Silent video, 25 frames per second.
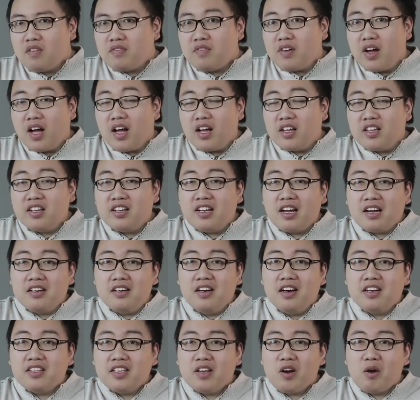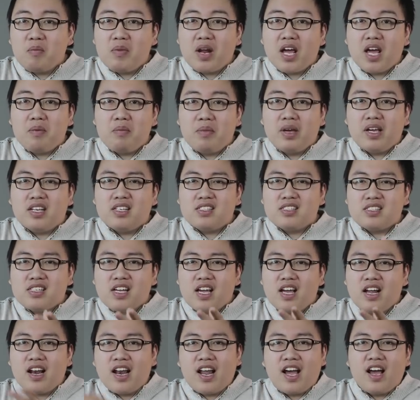và như đã hứa thì hôm nay mình
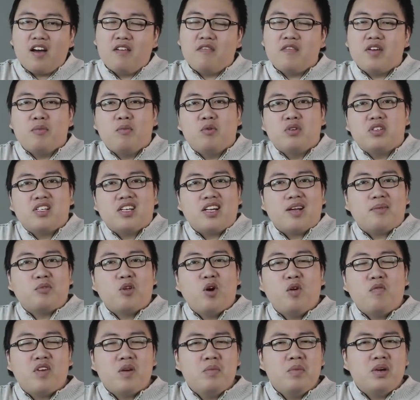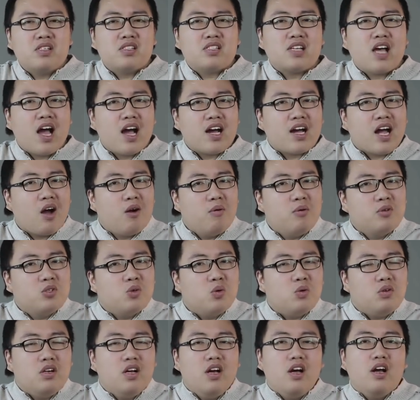sẽ làm về một chiếc laptop với mức giá cao một
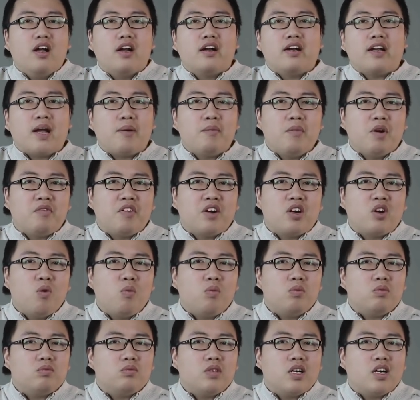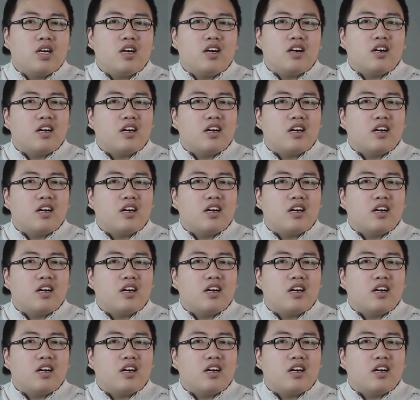chút nằm ở phân khúc uh,